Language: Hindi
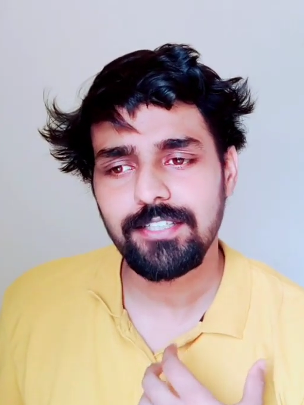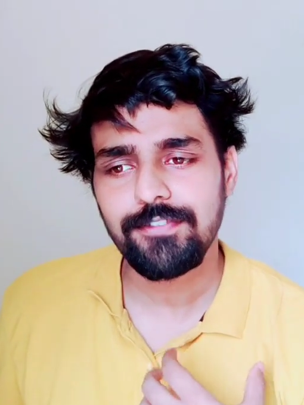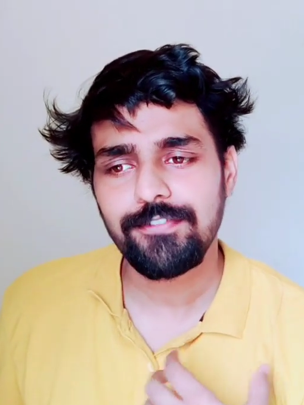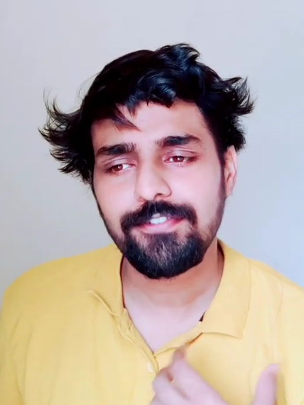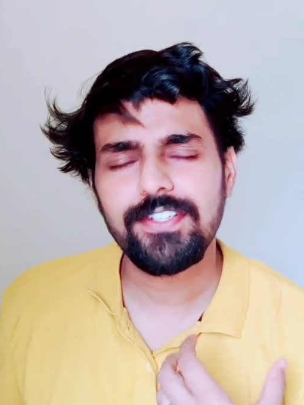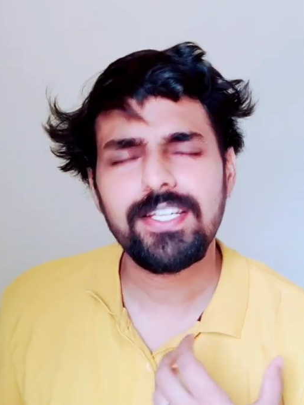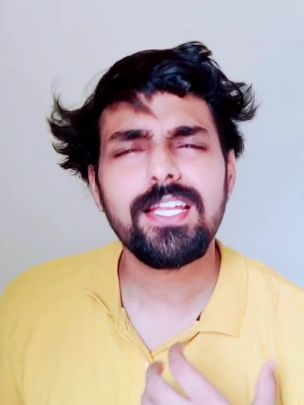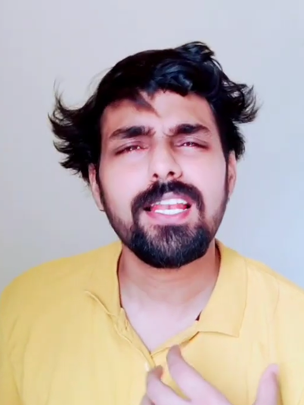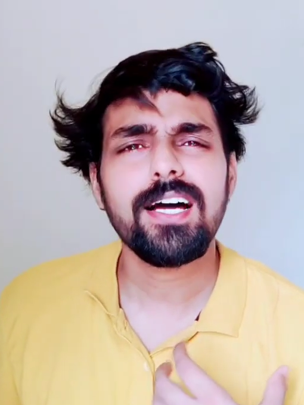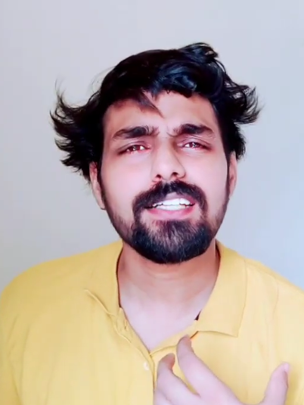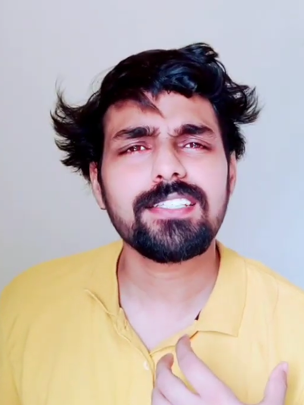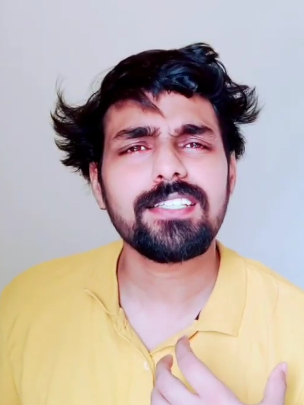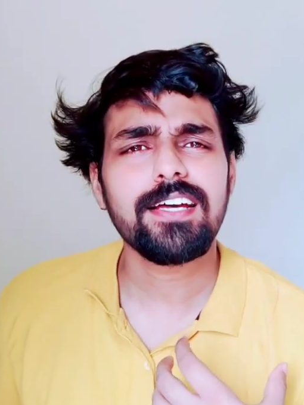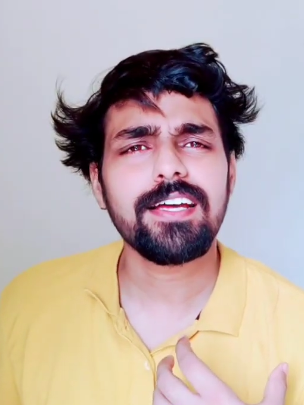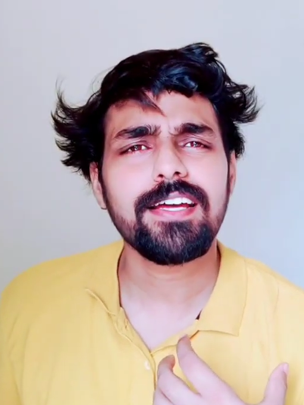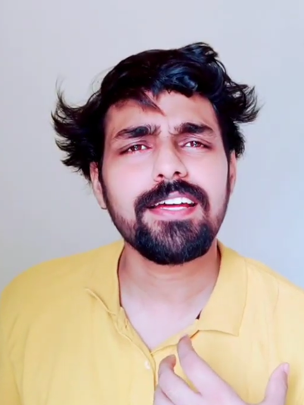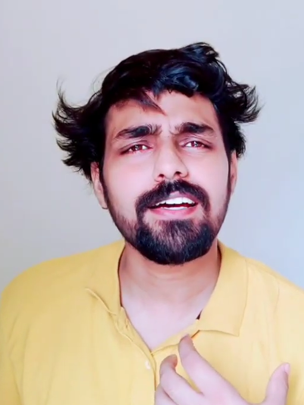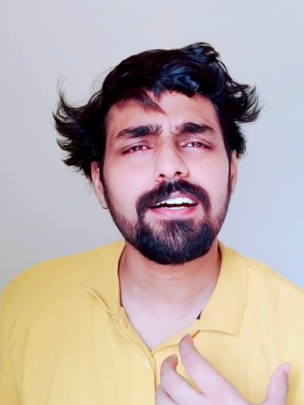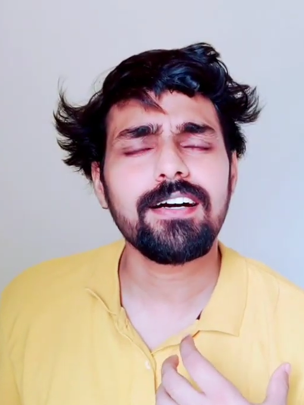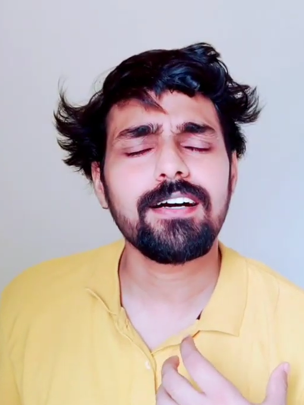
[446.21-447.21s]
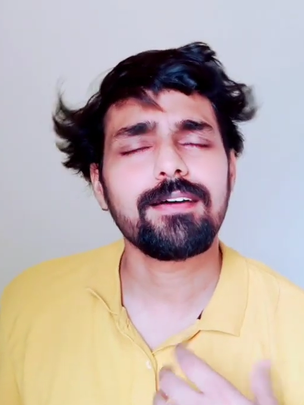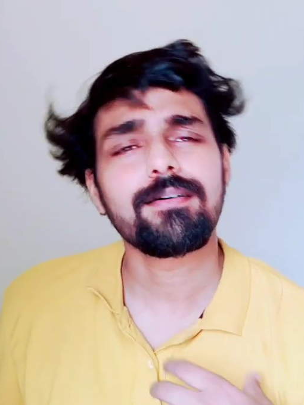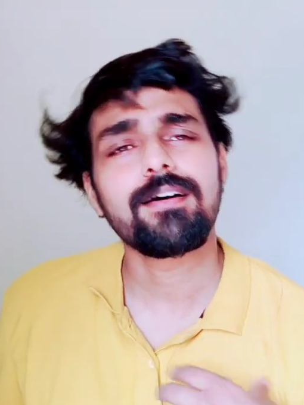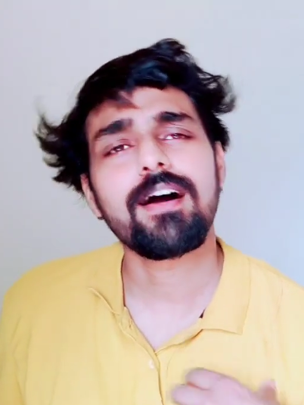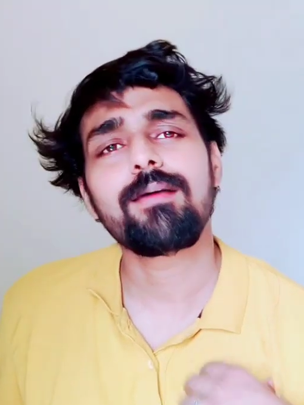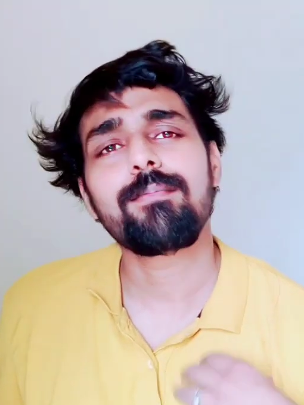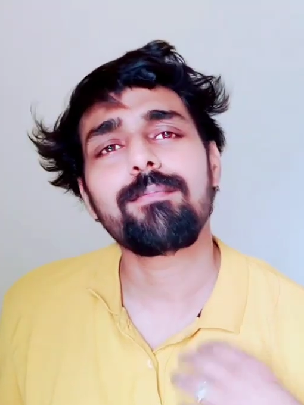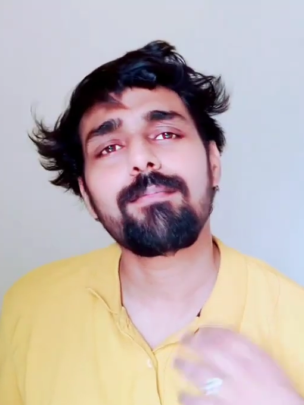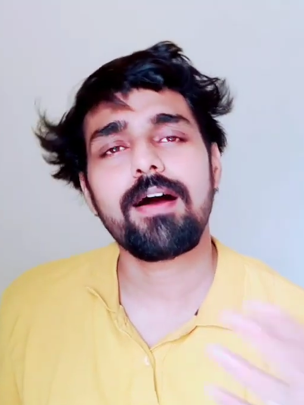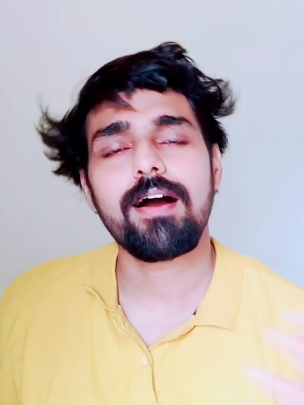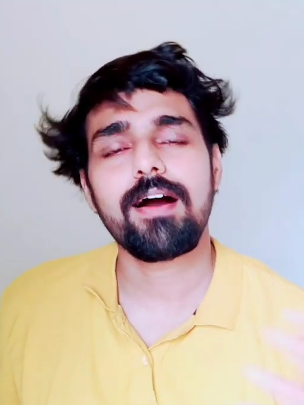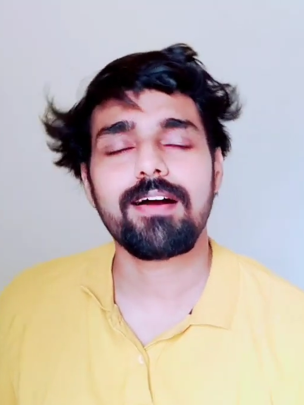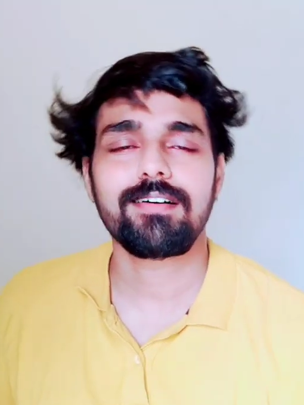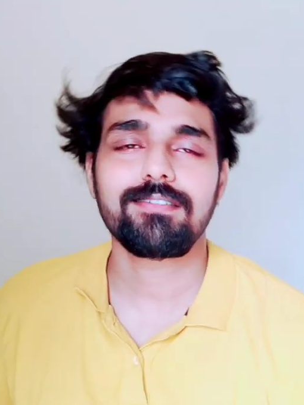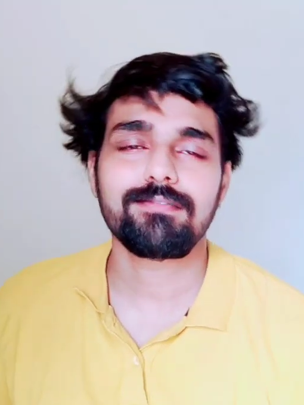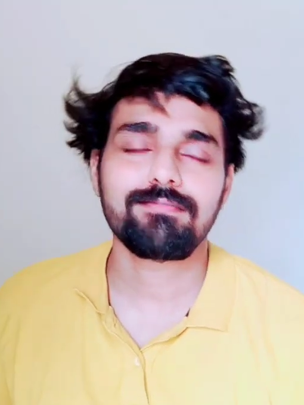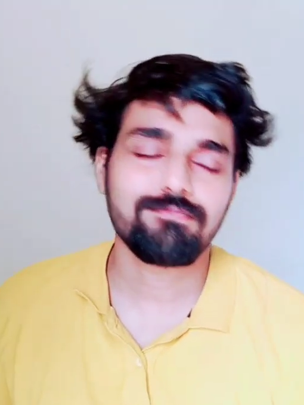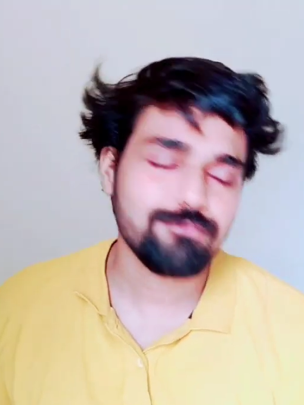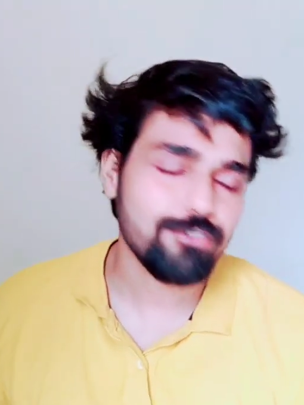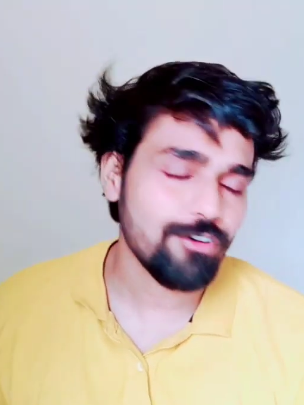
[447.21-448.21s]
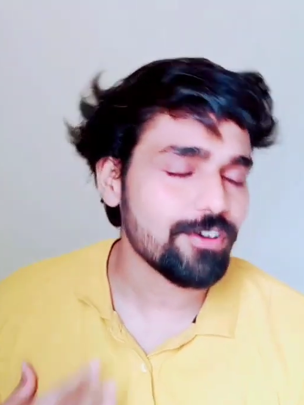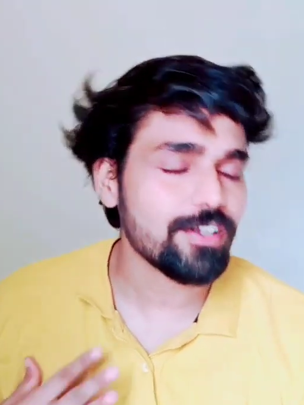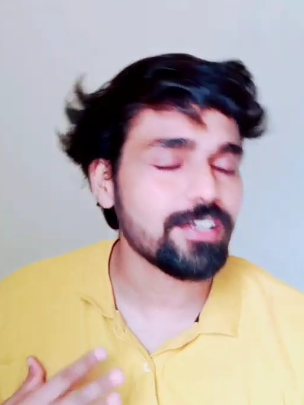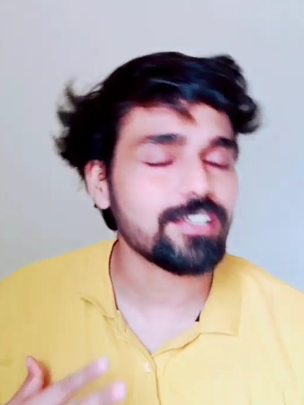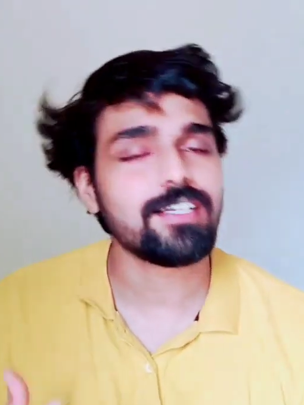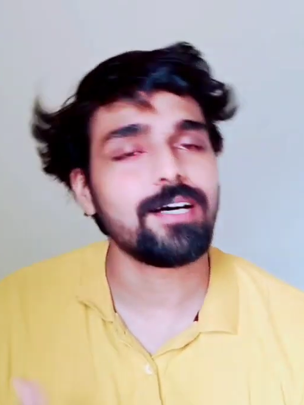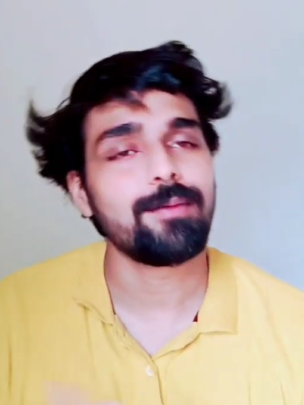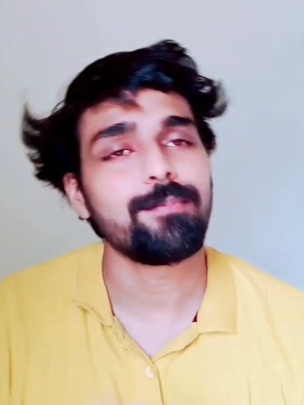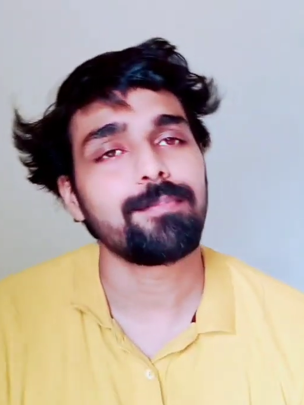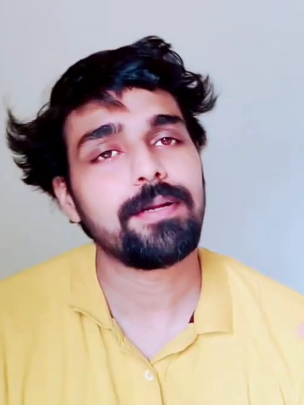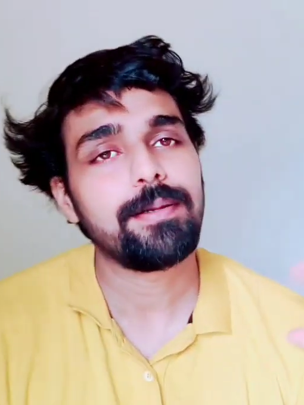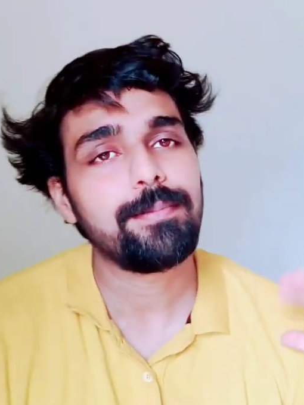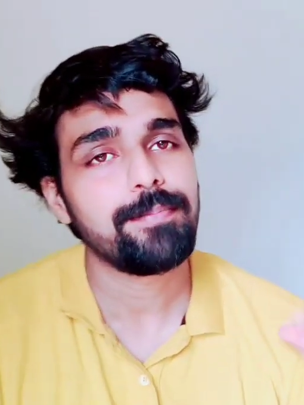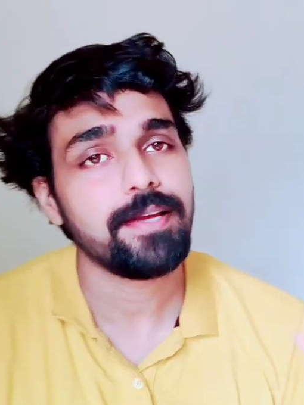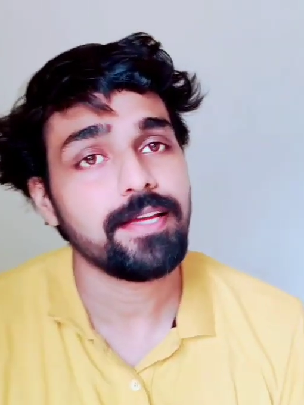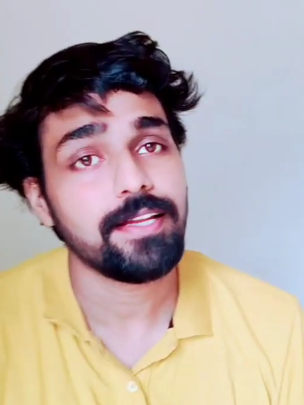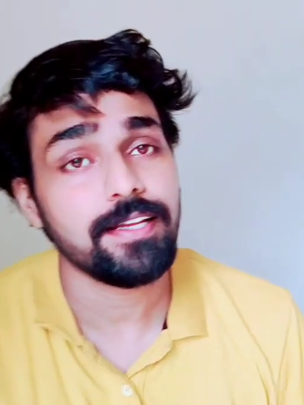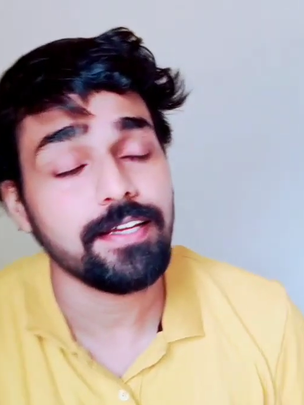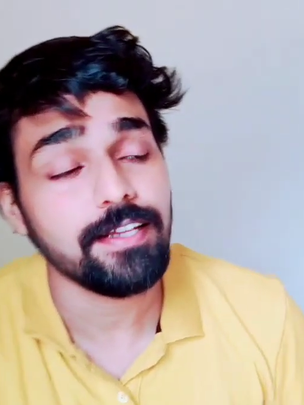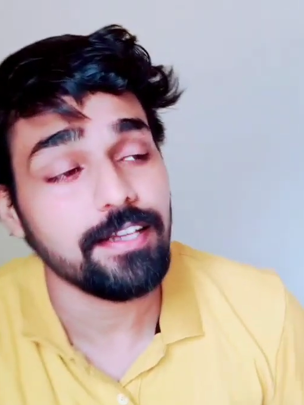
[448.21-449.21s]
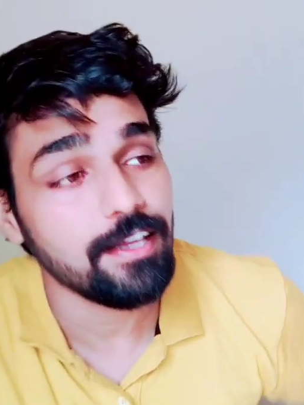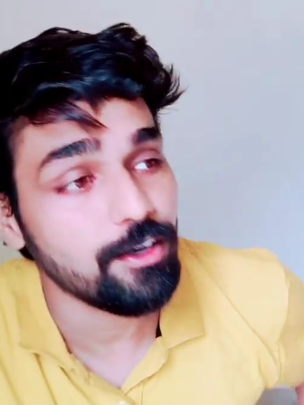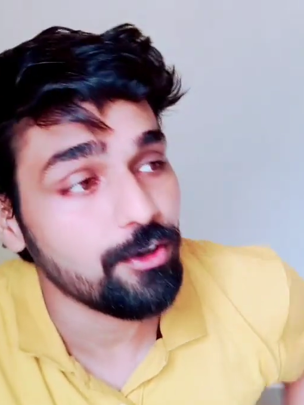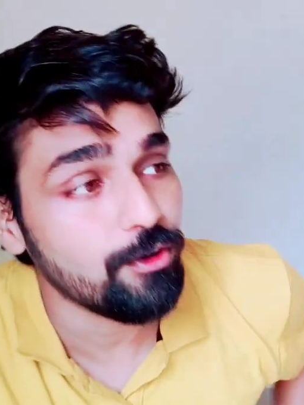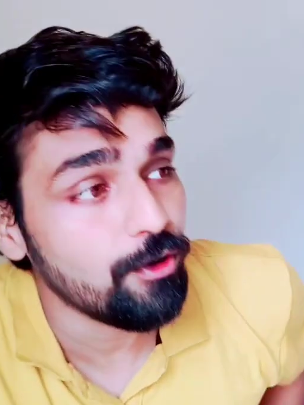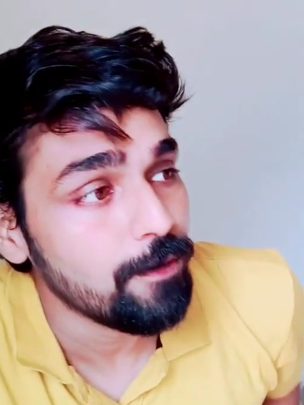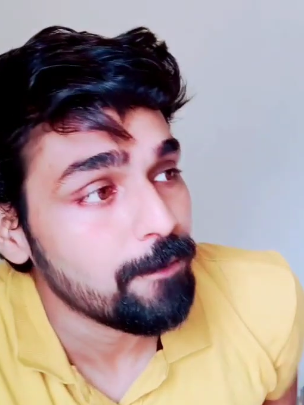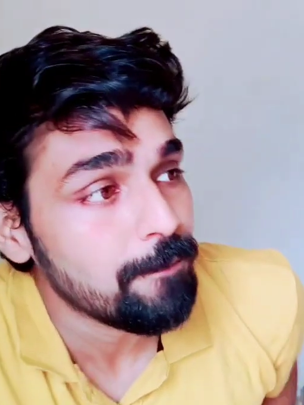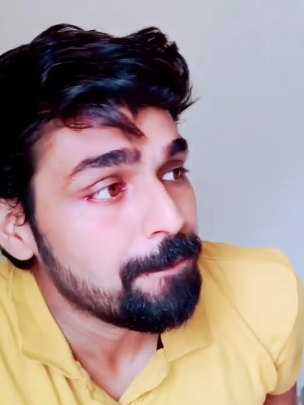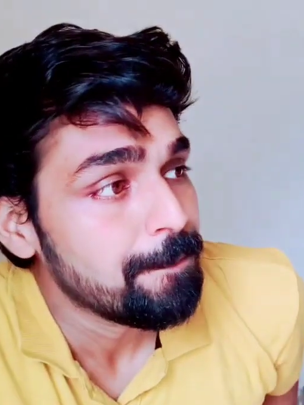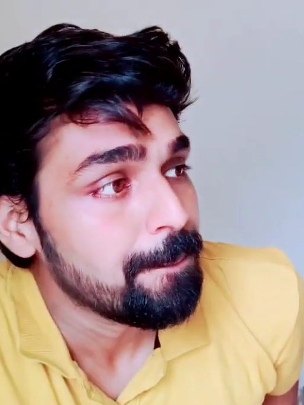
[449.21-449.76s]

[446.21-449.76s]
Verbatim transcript: से फील आता है ना फॉर एग्ज़ाम्पल मेरे ही ले लो